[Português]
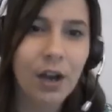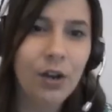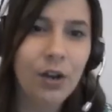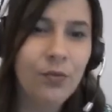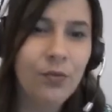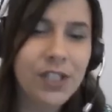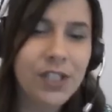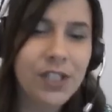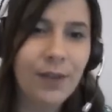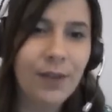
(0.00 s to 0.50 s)
E
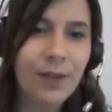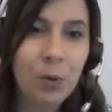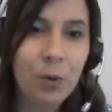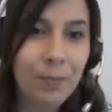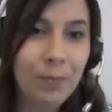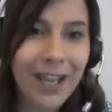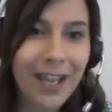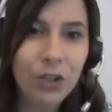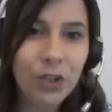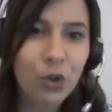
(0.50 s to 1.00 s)
você vai para o
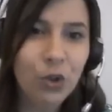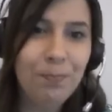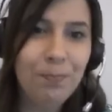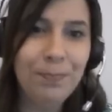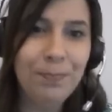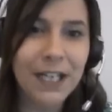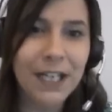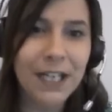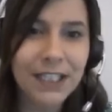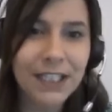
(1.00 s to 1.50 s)
meio do
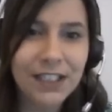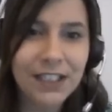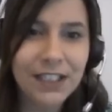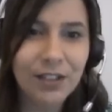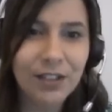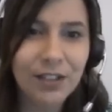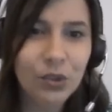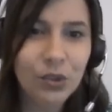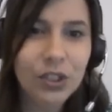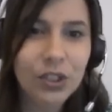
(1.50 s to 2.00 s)

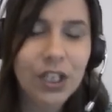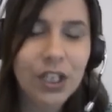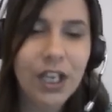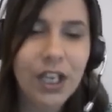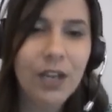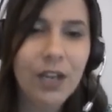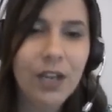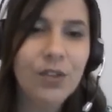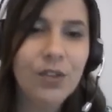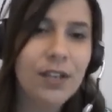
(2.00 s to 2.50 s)
pântano
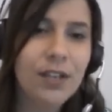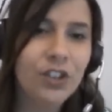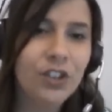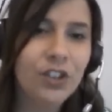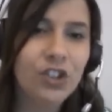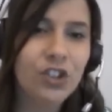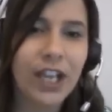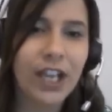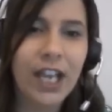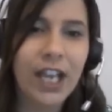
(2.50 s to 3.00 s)
e você vê
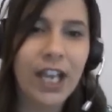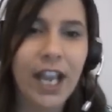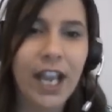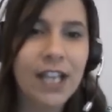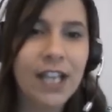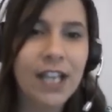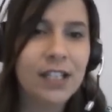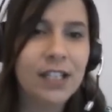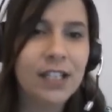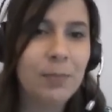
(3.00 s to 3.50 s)

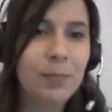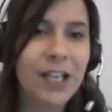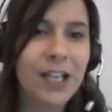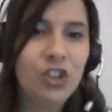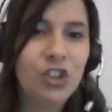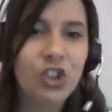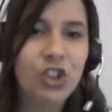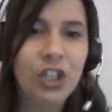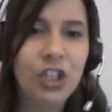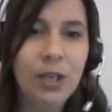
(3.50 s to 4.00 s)
jacarés,
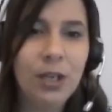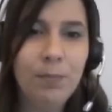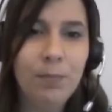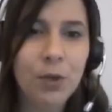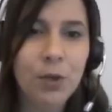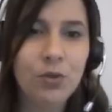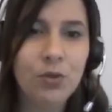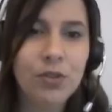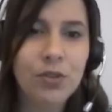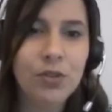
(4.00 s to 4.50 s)
animais
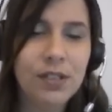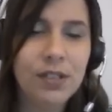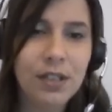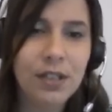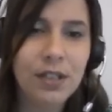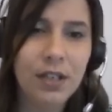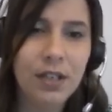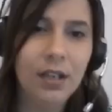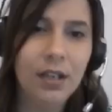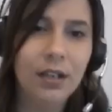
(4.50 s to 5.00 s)
típicos
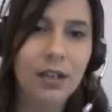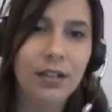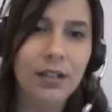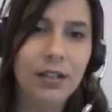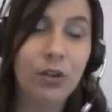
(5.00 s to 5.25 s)
e uhum.